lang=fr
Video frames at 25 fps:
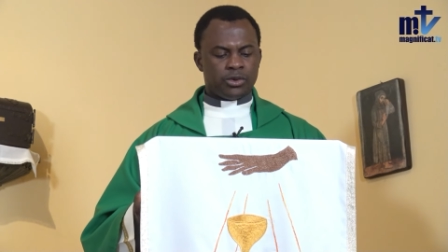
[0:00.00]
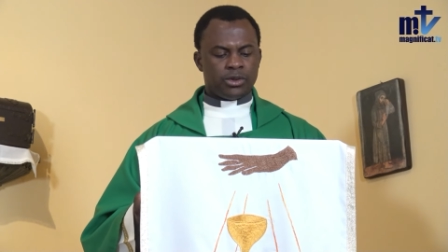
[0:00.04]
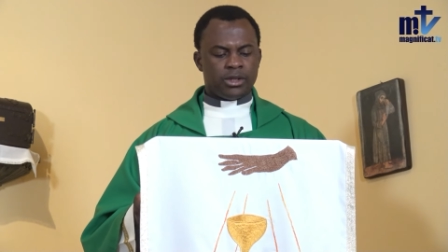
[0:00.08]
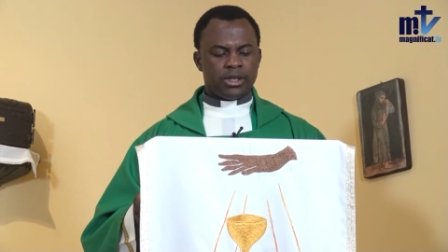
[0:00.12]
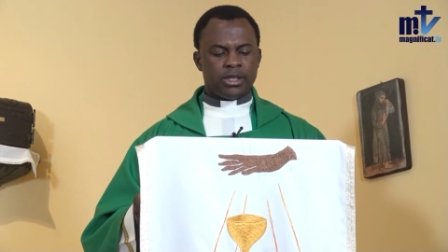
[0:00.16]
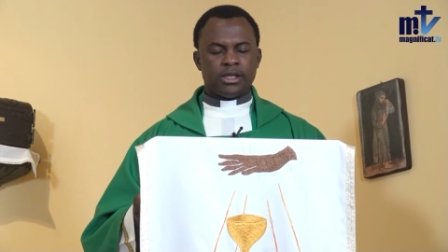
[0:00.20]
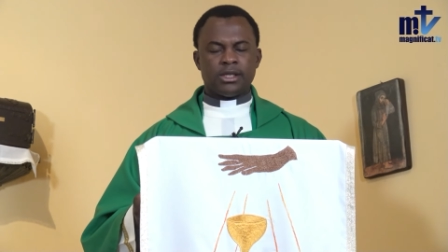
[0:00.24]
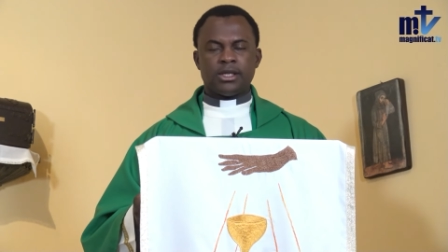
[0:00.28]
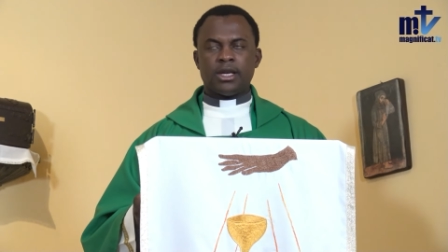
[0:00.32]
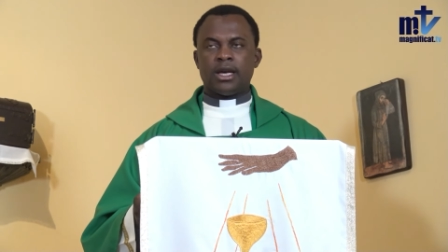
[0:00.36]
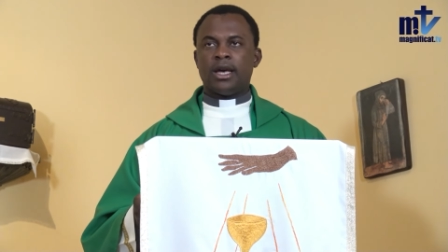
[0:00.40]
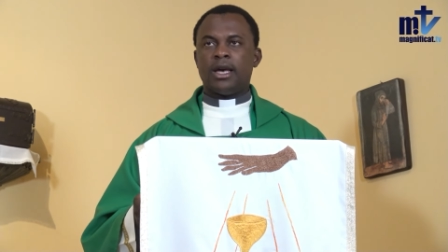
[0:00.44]

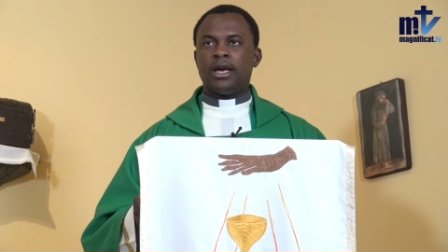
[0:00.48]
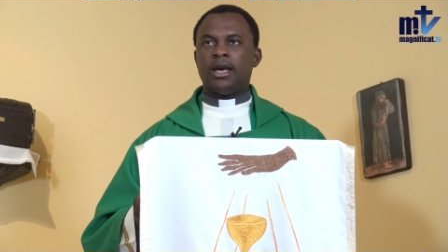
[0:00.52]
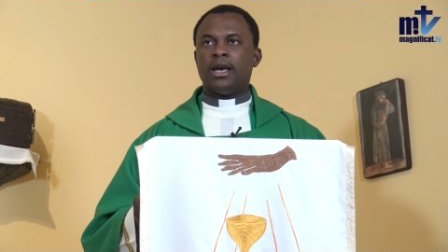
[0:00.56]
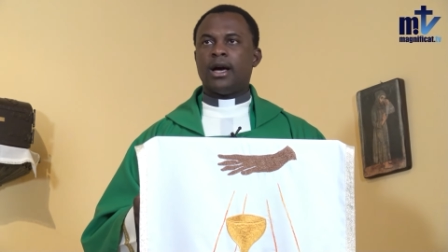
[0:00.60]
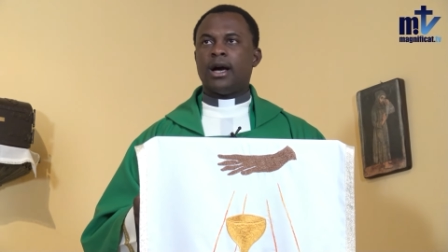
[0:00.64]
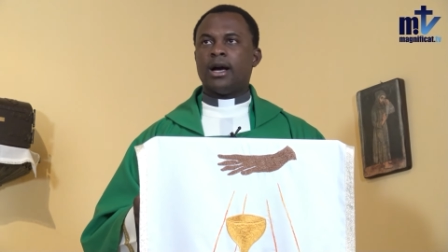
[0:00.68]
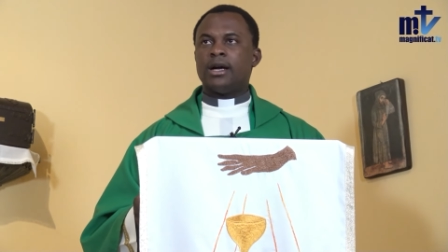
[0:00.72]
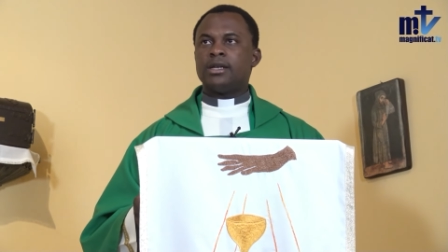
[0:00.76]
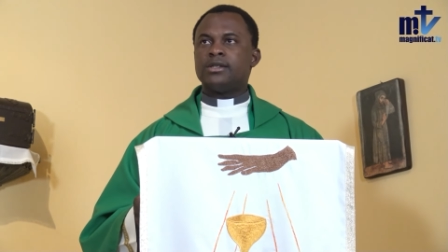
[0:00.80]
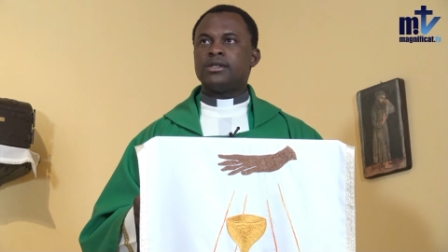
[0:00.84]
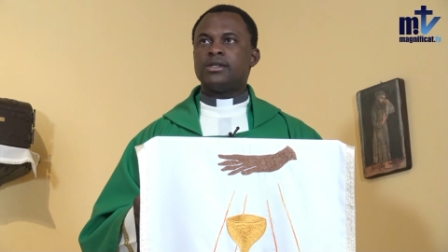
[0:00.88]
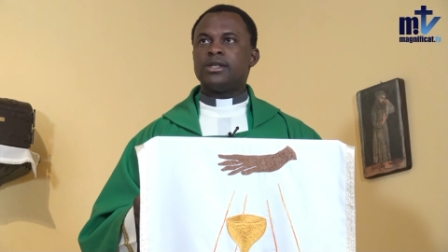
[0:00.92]
disait
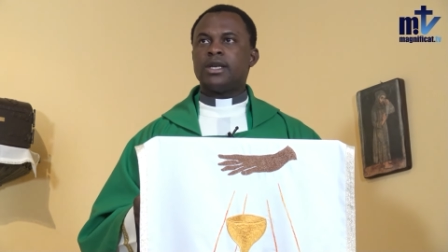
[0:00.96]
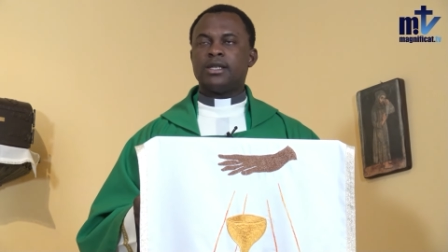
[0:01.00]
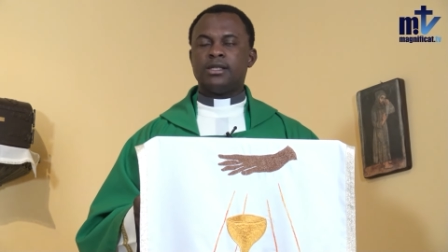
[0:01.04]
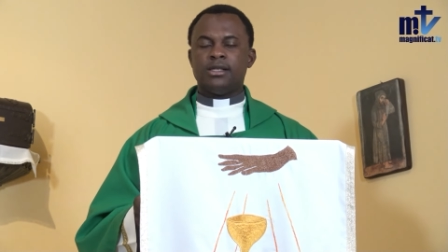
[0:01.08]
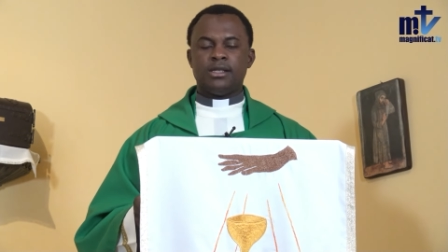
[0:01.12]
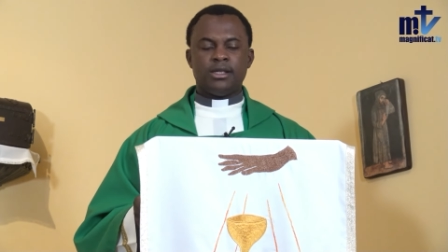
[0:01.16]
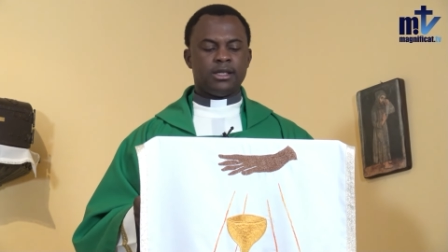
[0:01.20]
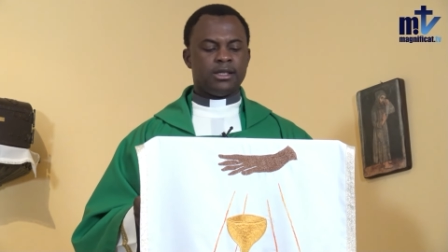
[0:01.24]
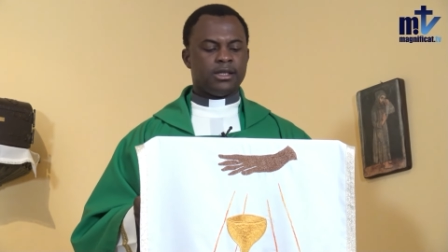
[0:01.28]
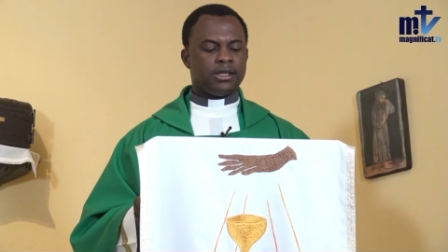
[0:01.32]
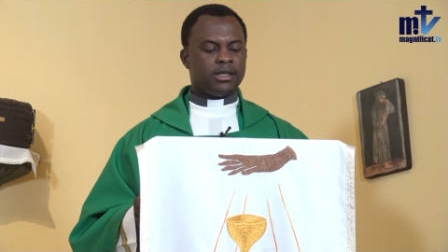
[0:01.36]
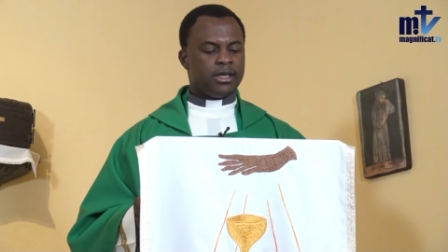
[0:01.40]
à ses
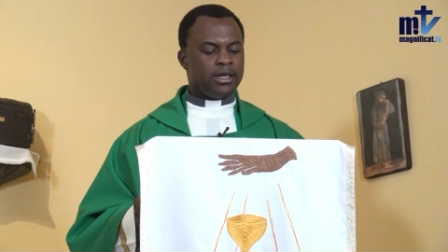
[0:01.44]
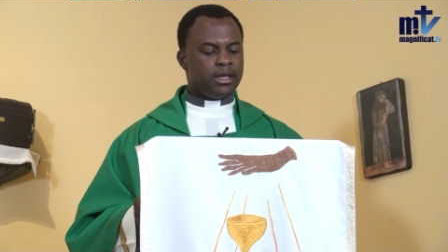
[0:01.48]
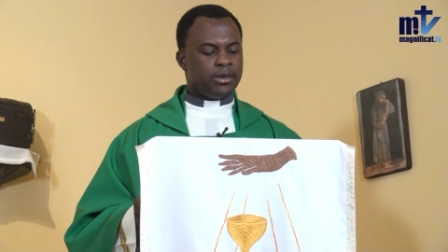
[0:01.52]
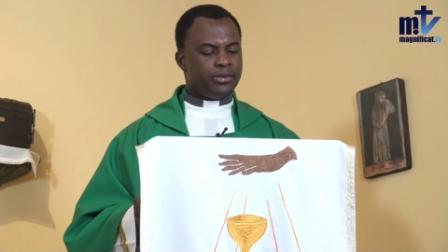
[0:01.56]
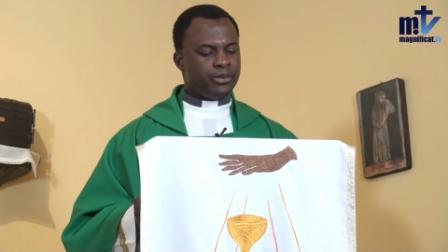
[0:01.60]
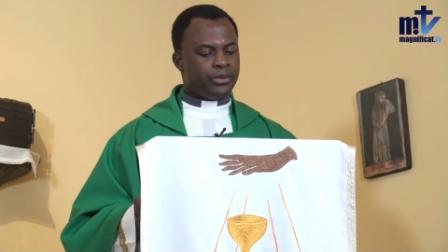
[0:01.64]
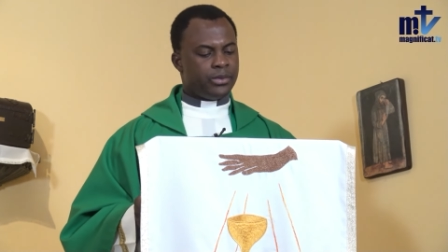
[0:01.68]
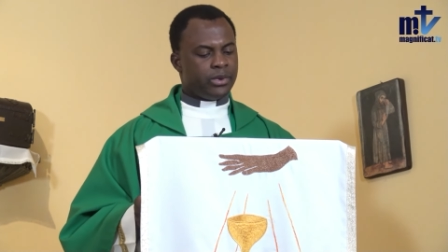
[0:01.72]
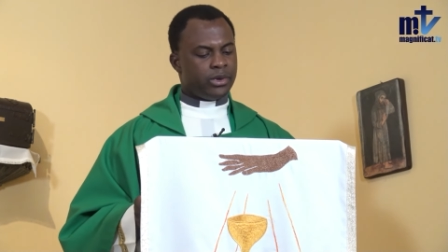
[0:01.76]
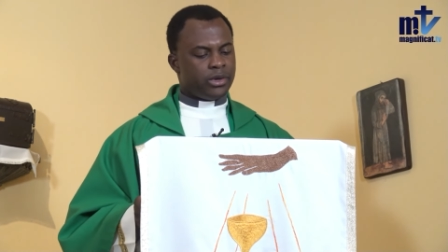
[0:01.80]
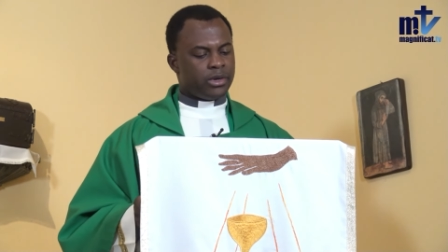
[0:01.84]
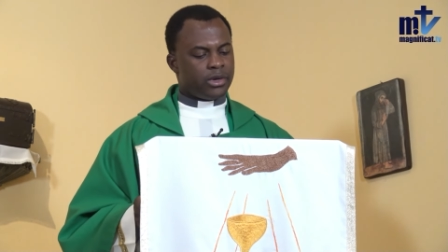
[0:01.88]

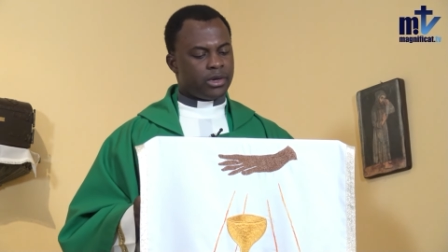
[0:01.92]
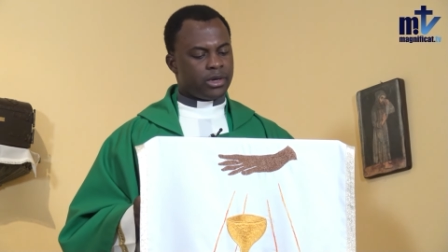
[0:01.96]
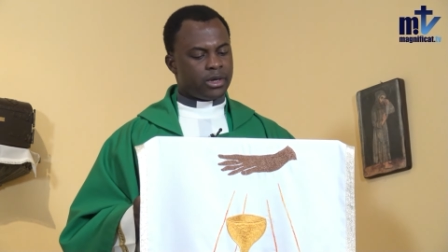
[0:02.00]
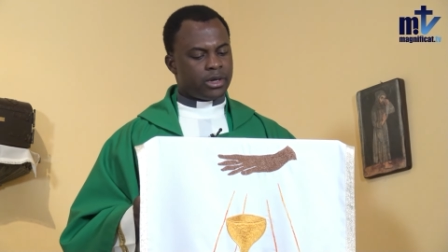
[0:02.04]
disciples,